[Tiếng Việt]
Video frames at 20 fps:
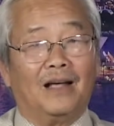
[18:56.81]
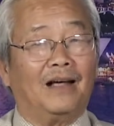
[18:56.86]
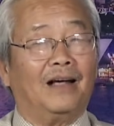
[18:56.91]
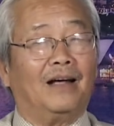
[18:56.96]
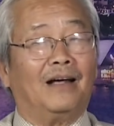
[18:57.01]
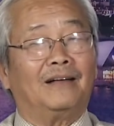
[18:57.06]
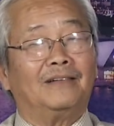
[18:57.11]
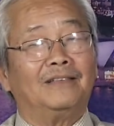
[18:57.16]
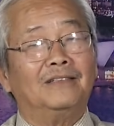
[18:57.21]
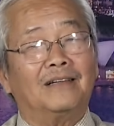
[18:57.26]

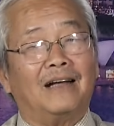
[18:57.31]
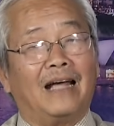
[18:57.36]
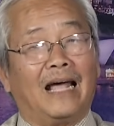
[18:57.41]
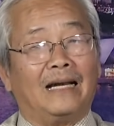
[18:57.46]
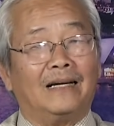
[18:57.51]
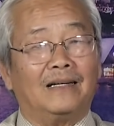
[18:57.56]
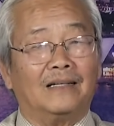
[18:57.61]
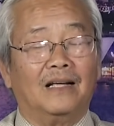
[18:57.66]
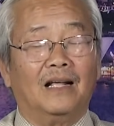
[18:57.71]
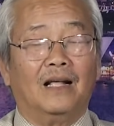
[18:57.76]
À, nước
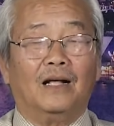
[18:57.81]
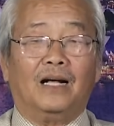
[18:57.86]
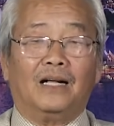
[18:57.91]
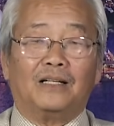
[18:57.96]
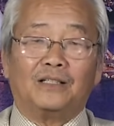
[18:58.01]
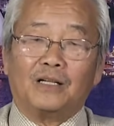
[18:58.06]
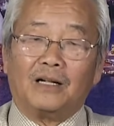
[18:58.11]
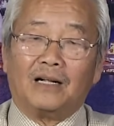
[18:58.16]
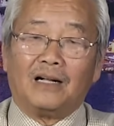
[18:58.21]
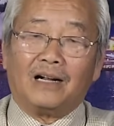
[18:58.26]
Anh
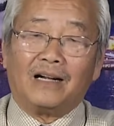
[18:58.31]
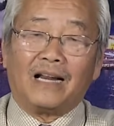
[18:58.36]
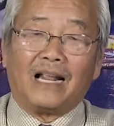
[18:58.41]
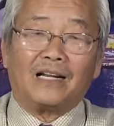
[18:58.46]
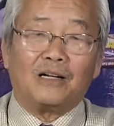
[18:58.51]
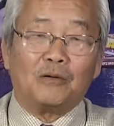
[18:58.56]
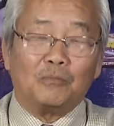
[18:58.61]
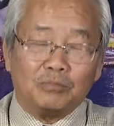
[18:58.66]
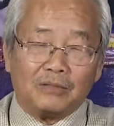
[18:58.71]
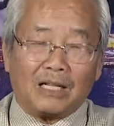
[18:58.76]
à, ở
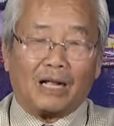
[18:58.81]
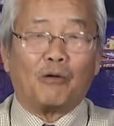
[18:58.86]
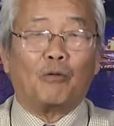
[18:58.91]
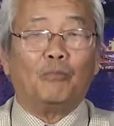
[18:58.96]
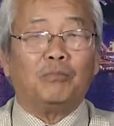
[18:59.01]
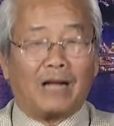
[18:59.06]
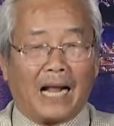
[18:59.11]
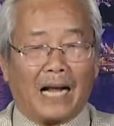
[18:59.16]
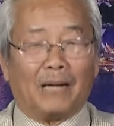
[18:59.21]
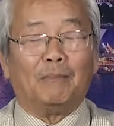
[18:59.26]
đây chúng ta
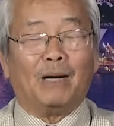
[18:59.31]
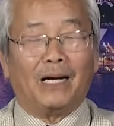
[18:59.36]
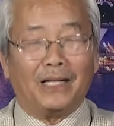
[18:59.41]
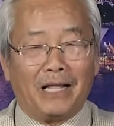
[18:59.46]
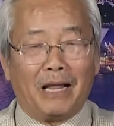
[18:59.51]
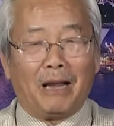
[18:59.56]
cũng cần mở